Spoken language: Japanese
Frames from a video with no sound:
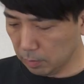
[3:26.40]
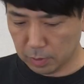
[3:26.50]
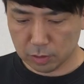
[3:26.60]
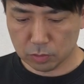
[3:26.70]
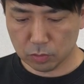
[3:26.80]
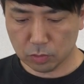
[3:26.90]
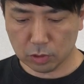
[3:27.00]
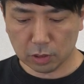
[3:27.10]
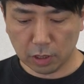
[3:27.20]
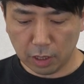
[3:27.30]
まあその
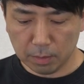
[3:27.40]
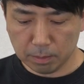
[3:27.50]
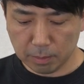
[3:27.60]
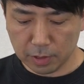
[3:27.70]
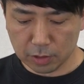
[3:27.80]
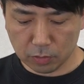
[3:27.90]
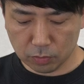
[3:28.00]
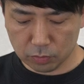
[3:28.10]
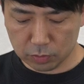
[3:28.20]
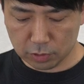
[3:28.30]
時にあんまり
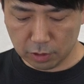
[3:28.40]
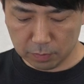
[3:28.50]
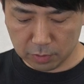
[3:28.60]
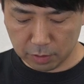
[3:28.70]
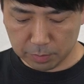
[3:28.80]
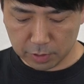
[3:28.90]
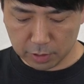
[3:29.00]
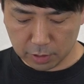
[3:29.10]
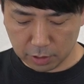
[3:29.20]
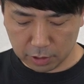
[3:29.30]
このステムが
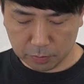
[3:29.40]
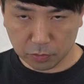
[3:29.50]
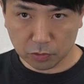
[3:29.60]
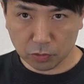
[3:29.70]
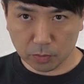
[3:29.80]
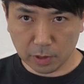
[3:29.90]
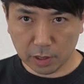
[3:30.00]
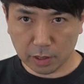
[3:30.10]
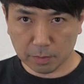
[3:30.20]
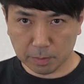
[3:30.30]
短いもの
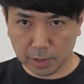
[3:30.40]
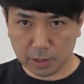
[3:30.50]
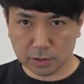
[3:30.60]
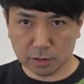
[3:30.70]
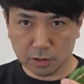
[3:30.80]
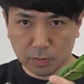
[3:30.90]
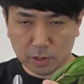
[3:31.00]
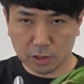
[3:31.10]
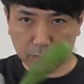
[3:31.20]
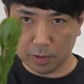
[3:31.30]
はパーツに分
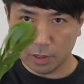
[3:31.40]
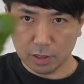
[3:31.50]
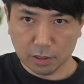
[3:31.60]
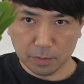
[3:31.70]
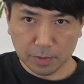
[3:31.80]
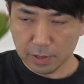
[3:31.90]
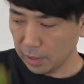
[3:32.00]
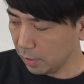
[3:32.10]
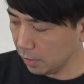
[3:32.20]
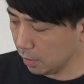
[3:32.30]
けても花束に
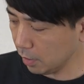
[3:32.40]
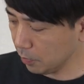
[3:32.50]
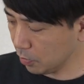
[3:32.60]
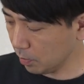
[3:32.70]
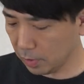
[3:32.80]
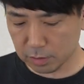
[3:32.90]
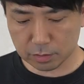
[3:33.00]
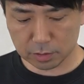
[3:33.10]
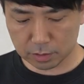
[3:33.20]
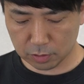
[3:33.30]
入らないものもある
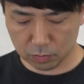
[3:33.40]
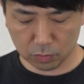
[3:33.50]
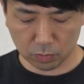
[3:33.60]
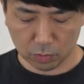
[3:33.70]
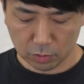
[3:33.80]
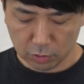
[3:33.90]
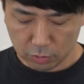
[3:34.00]
んですけど、